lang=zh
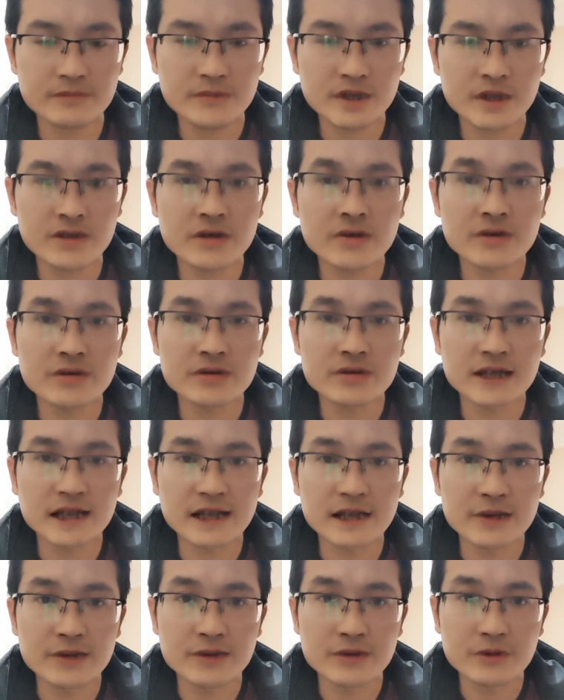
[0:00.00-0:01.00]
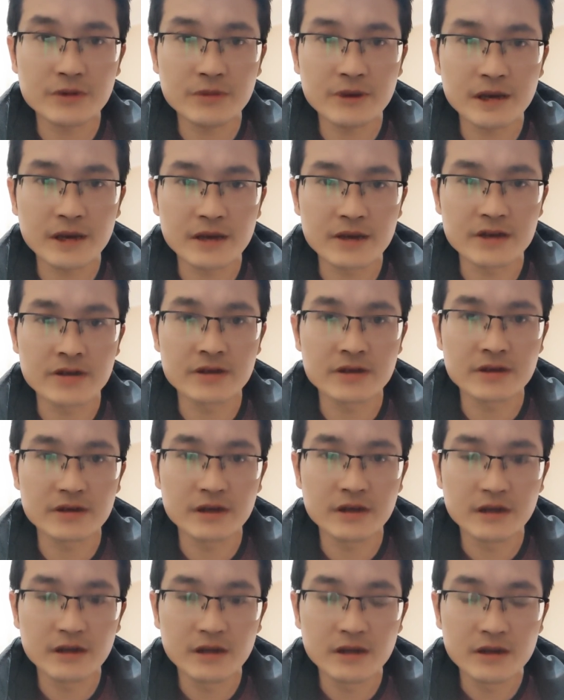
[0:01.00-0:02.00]
这就是咱的区别。你是
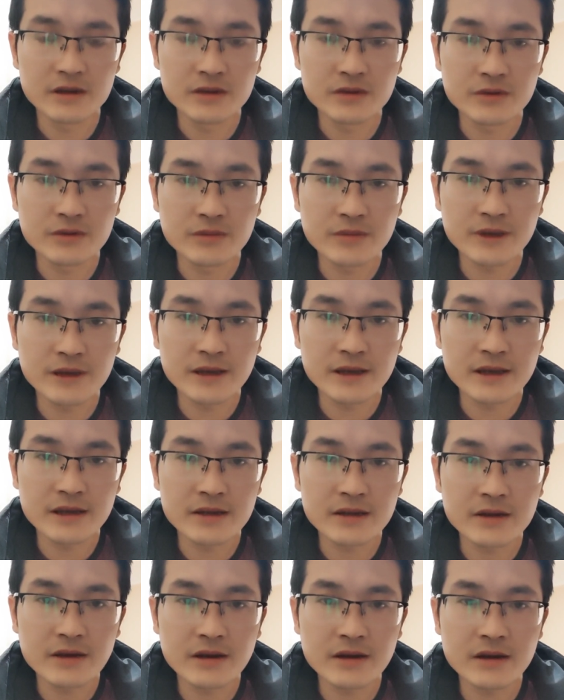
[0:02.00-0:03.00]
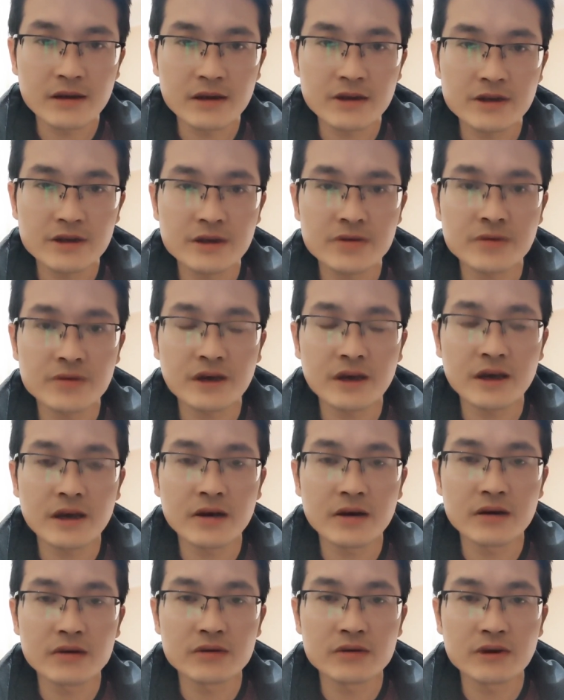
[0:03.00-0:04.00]
准备当一个兴趣
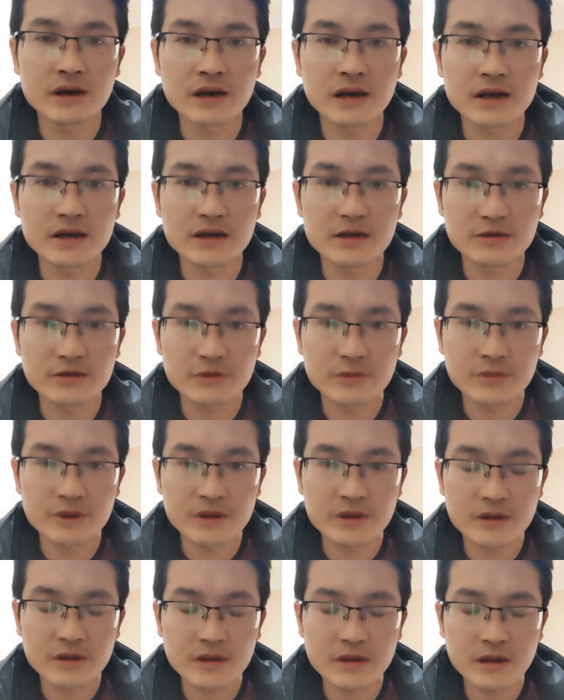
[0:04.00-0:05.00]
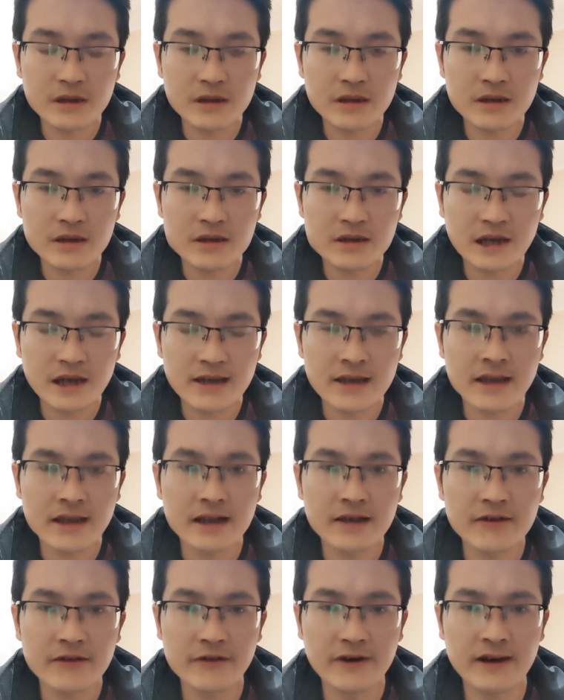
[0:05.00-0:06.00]
爱好做，还是准备当一个产业
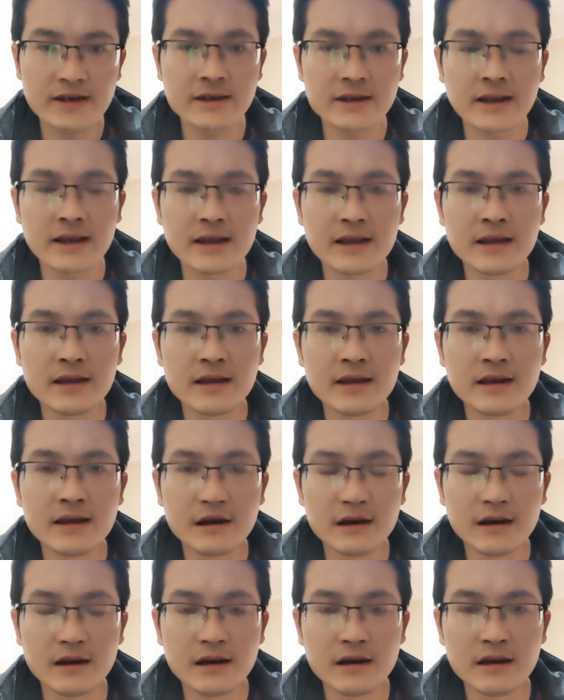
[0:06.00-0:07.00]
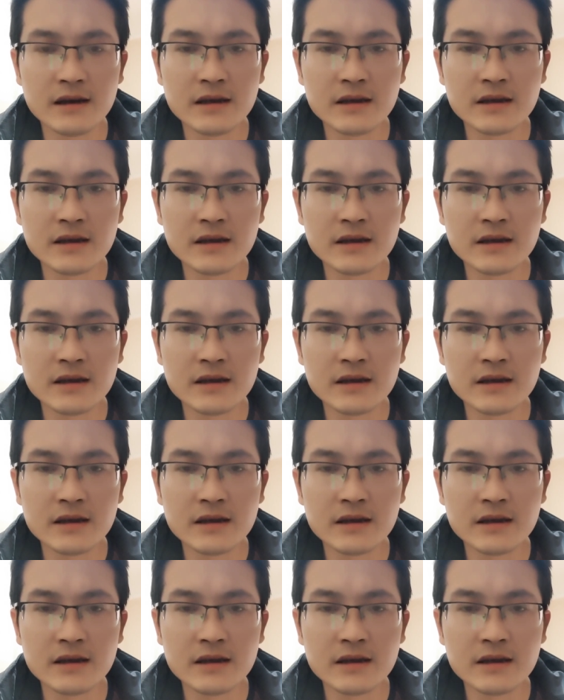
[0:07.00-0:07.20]
来发展啊？